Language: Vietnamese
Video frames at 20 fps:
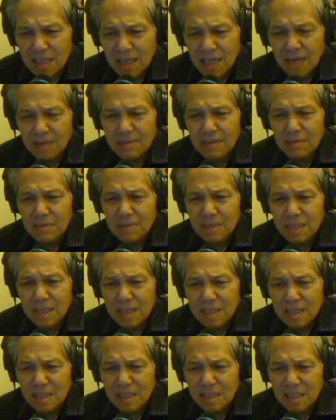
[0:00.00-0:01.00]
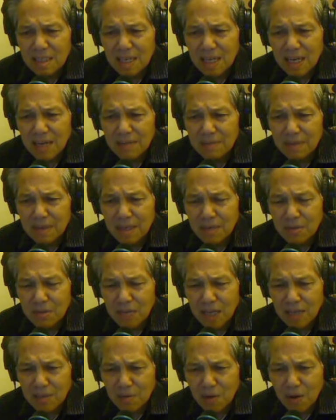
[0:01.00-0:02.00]
làm sao mà tiếc được những kẻ mà cộng
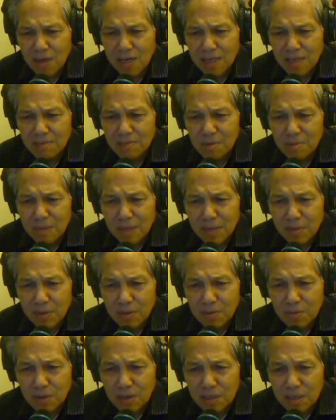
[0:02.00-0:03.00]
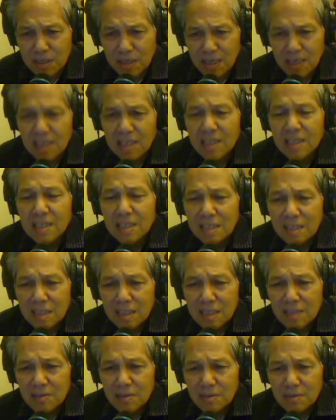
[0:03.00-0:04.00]
sản qua đây múa may quay cuồng ờ,
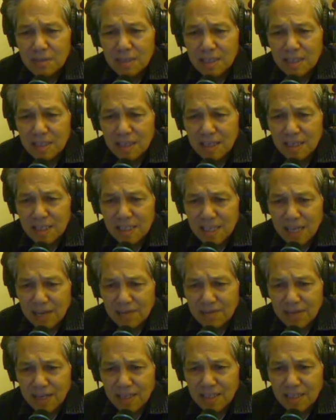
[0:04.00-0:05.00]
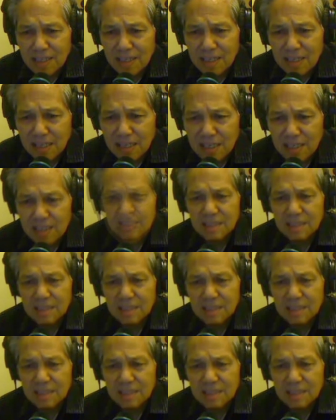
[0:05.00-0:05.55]
thưa quý vị khán thính giả và thưa anh Lê Lữ